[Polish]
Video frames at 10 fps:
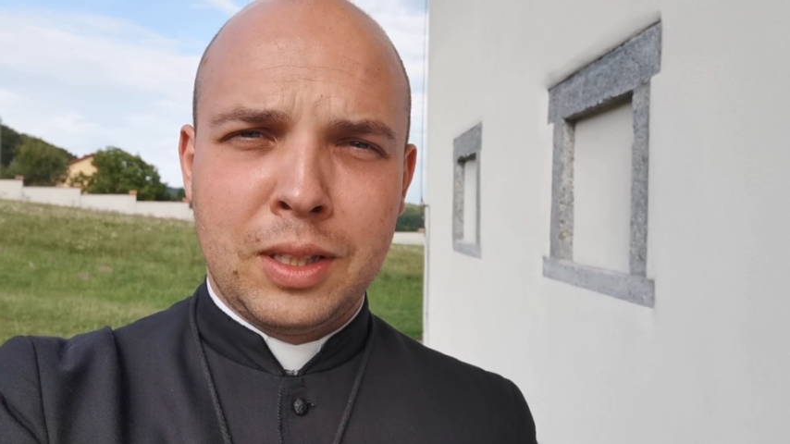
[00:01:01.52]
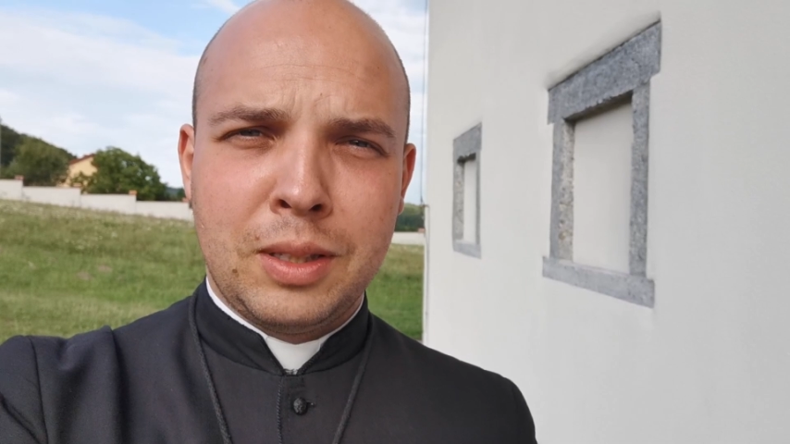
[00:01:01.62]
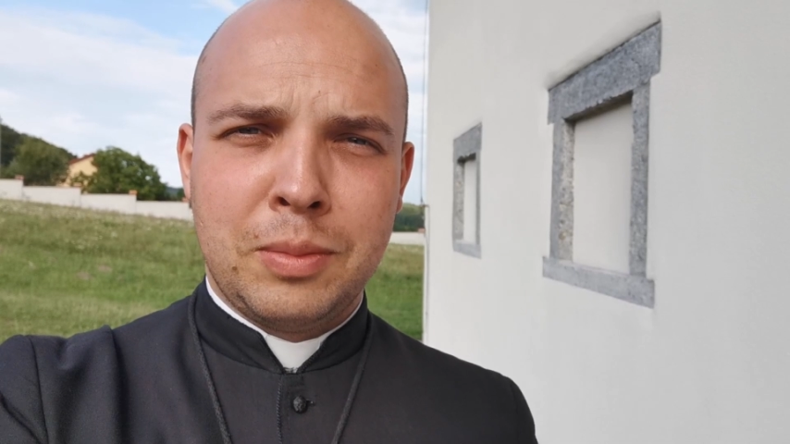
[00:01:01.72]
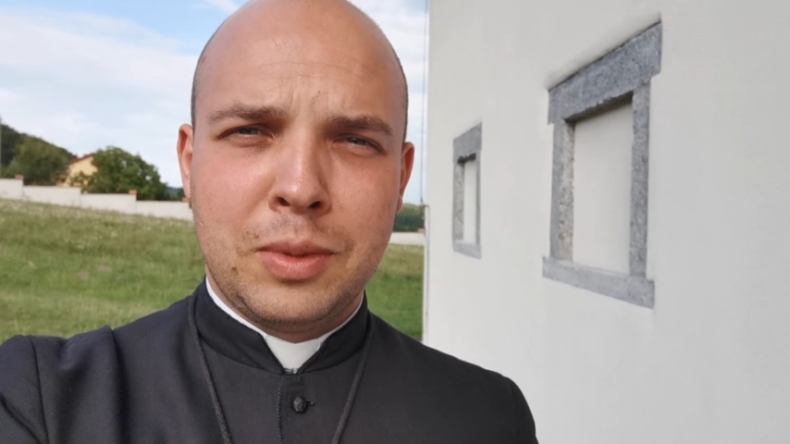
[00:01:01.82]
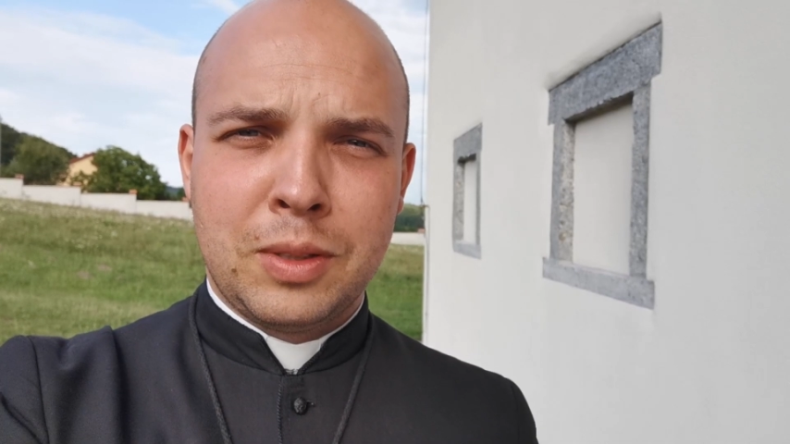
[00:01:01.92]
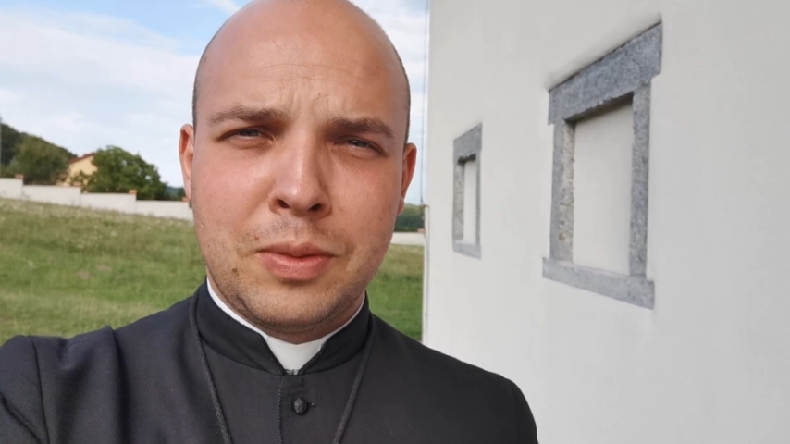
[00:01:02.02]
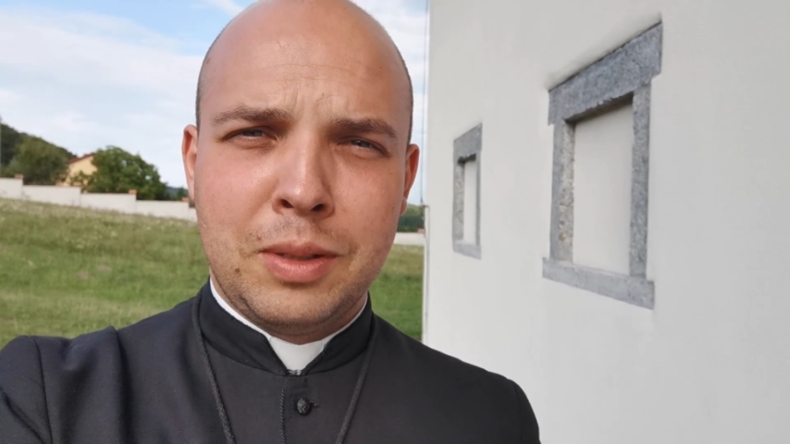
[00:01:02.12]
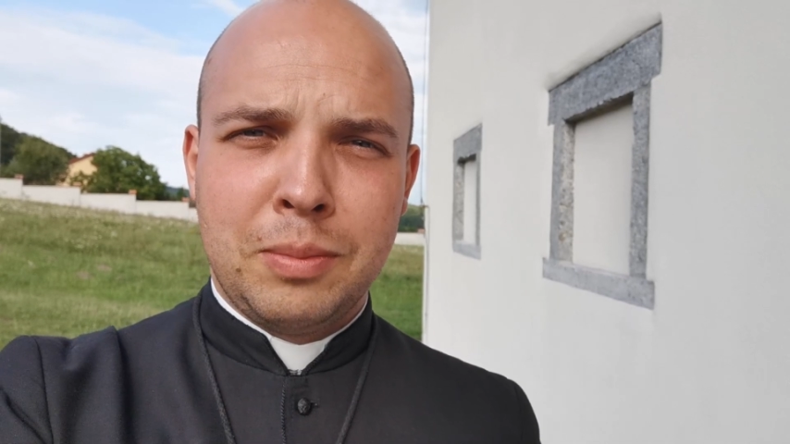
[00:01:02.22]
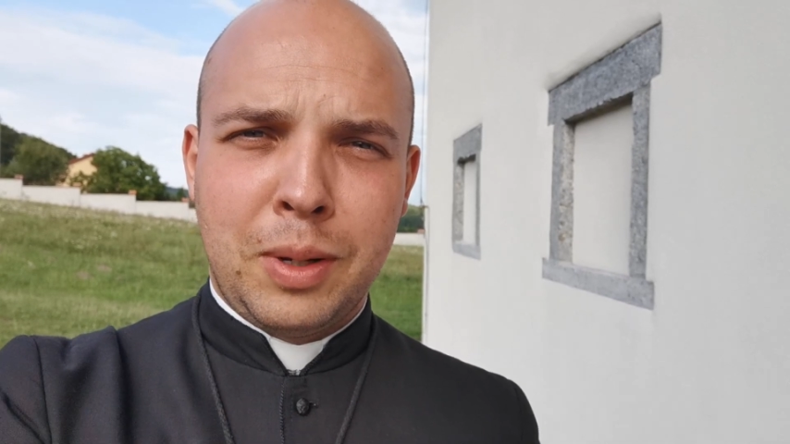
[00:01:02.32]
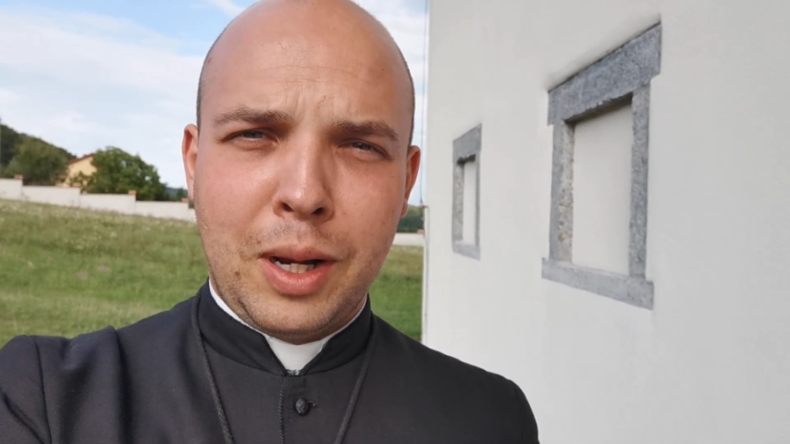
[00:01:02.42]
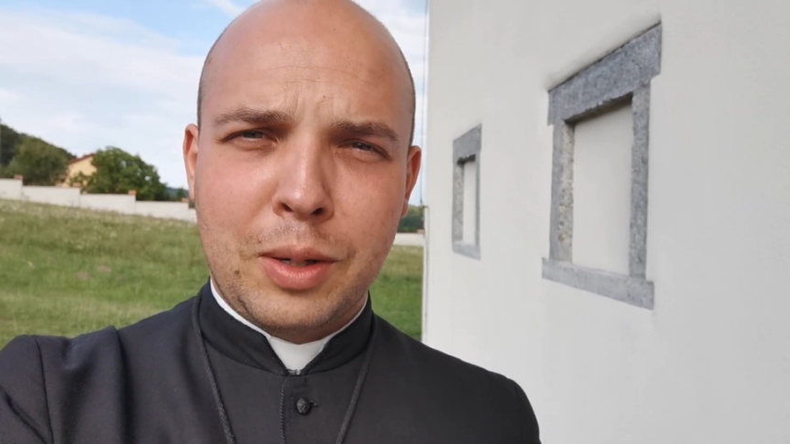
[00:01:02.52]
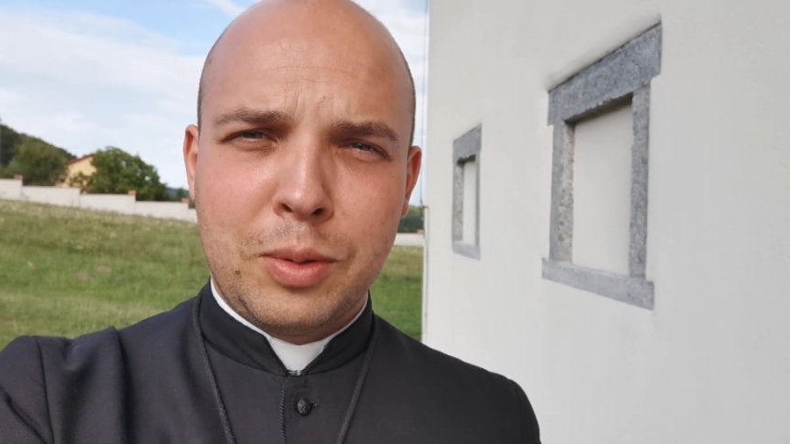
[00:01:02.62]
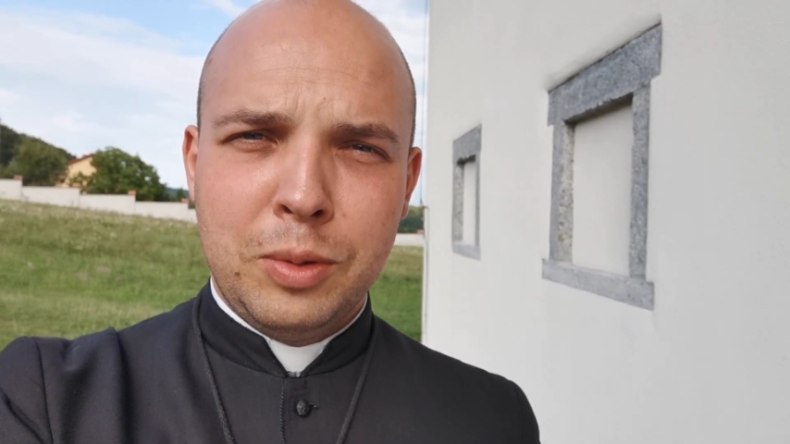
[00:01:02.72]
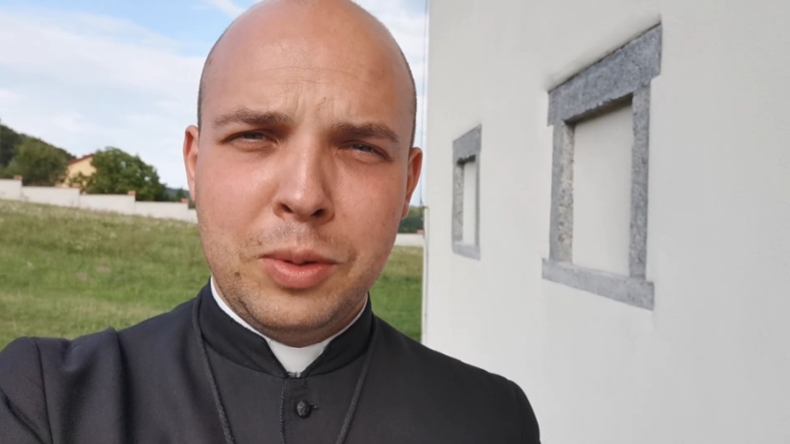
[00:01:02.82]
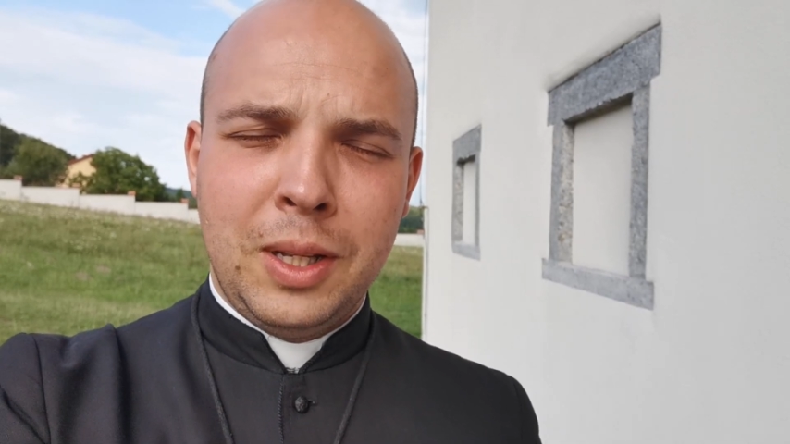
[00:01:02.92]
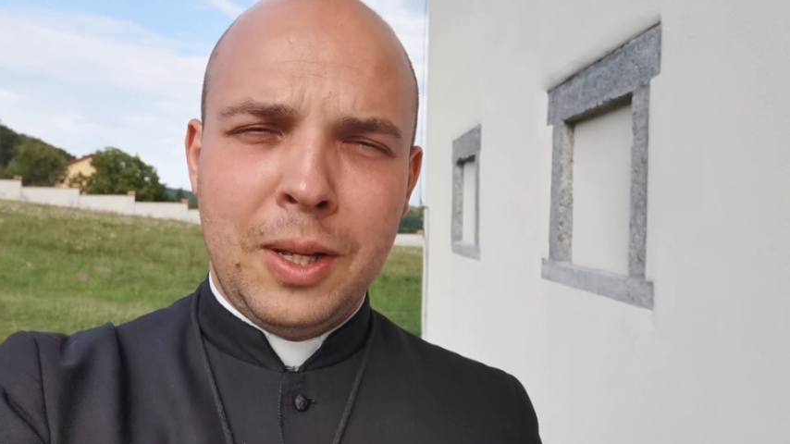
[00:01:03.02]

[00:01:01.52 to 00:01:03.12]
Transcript: tym swoim braku,